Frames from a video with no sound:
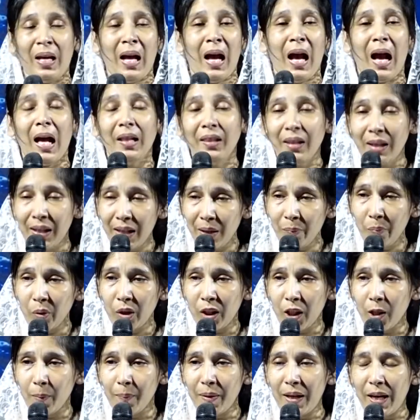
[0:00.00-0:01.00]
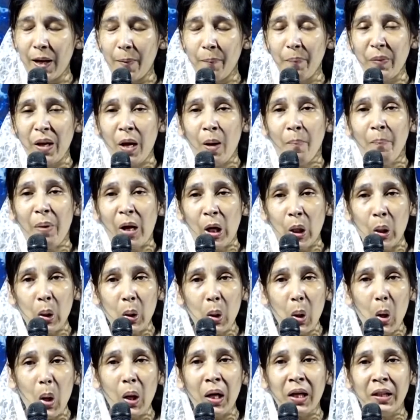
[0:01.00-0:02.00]
அதெல்லாம் முக்கியம் இல்லை
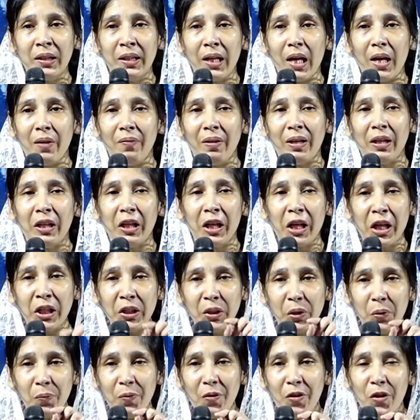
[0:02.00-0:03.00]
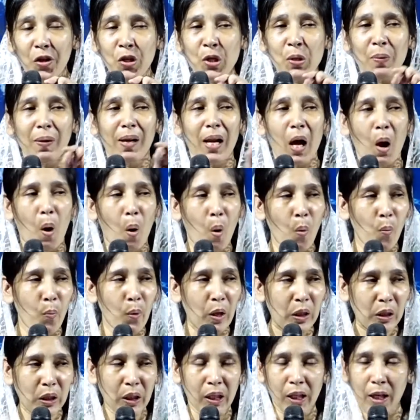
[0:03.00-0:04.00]
பரலோக தேவன் இண்டிவிஜுவலாக
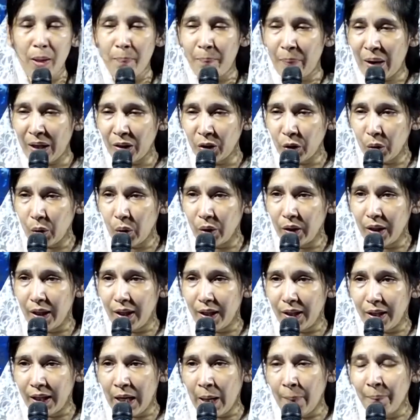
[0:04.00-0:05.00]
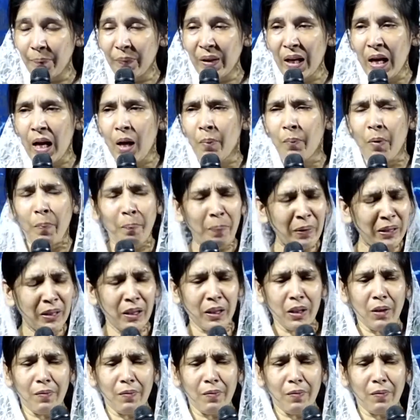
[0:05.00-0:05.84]
ஒவ்வொருத்தங்களையும் பார்த்து கொண்டு இருக்கிறான் முப்பத்தெட்டு